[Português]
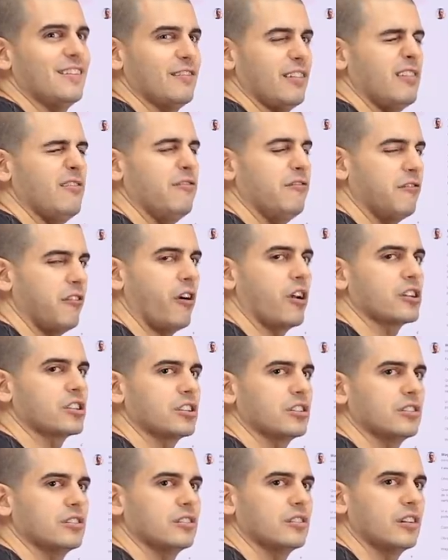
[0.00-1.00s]
Vem
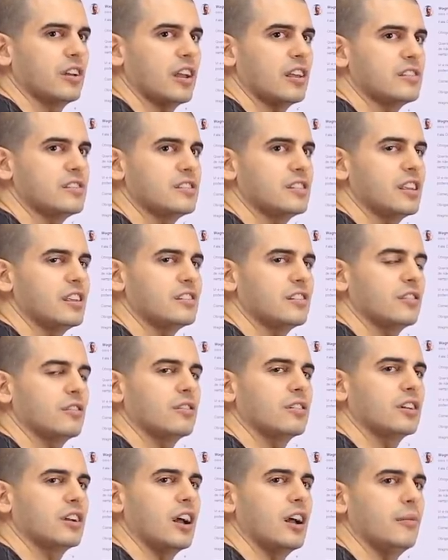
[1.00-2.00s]
forte a essência
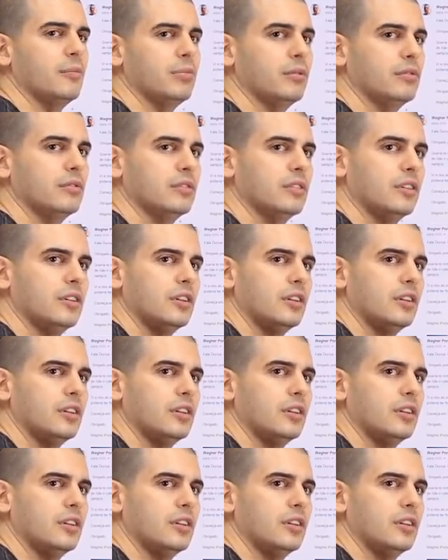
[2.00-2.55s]
do campo